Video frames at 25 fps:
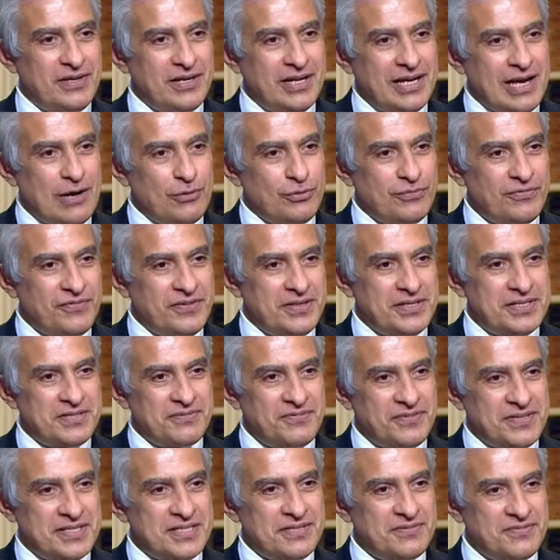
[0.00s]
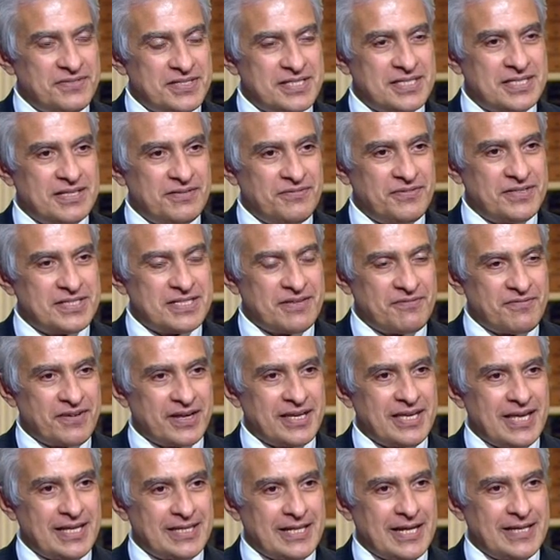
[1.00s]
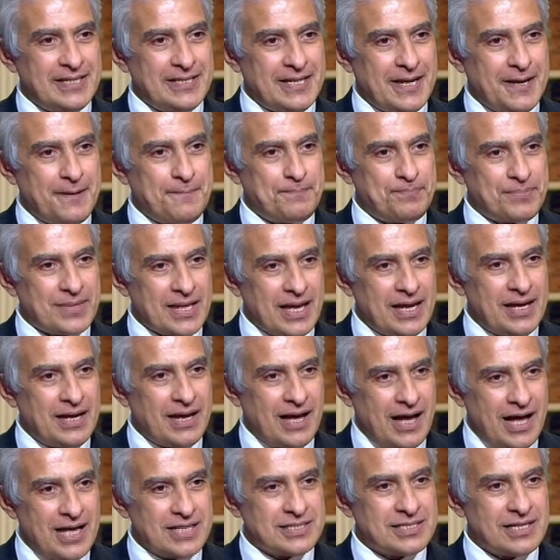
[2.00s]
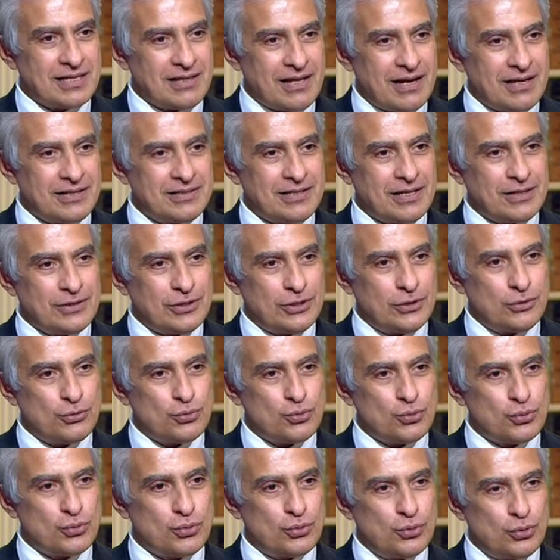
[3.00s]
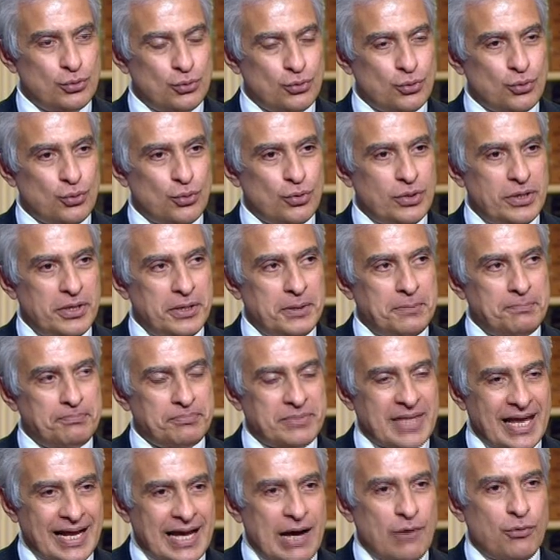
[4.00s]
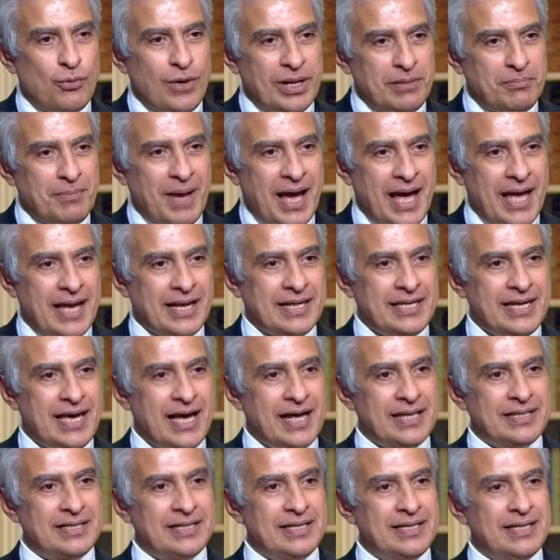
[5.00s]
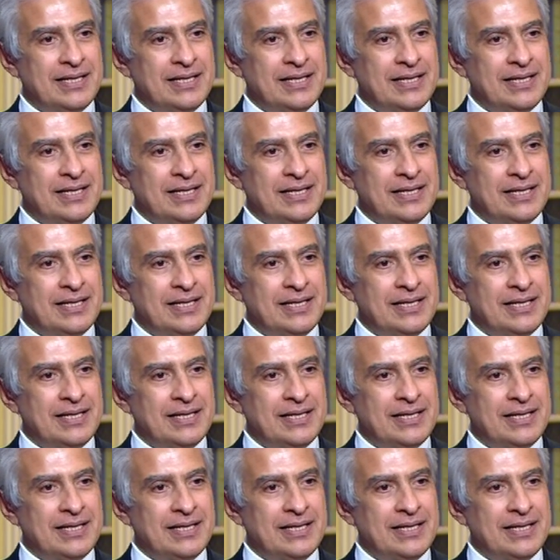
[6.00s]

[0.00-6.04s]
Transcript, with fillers: جو في في في, في سفريه تانية آه، حصل ايضا انه انه تجول معاك يعني